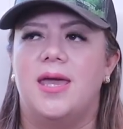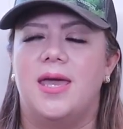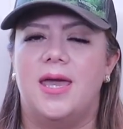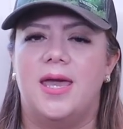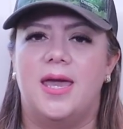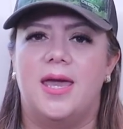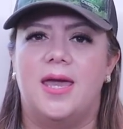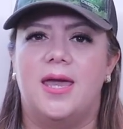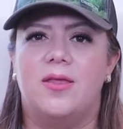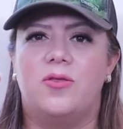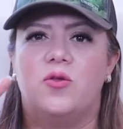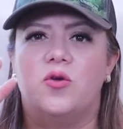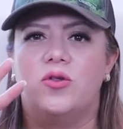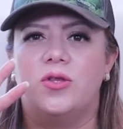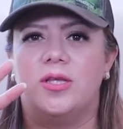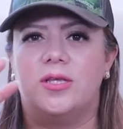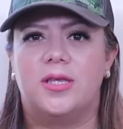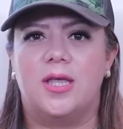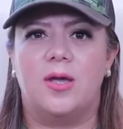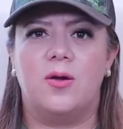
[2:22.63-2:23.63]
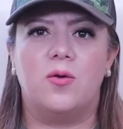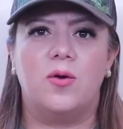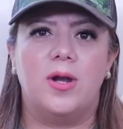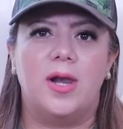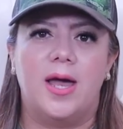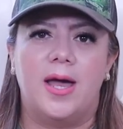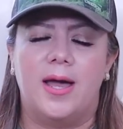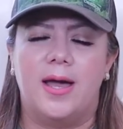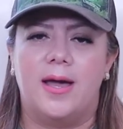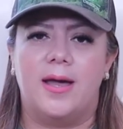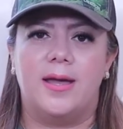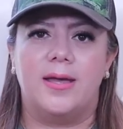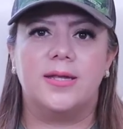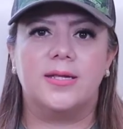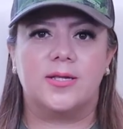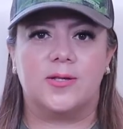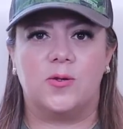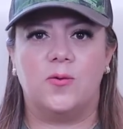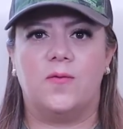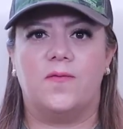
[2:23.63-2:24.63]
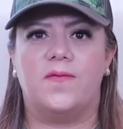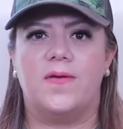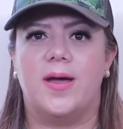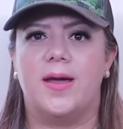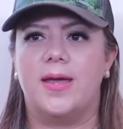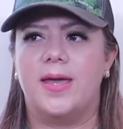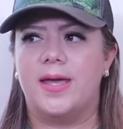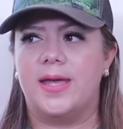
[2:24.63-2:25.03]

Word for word: eh, donde tengo la estufa.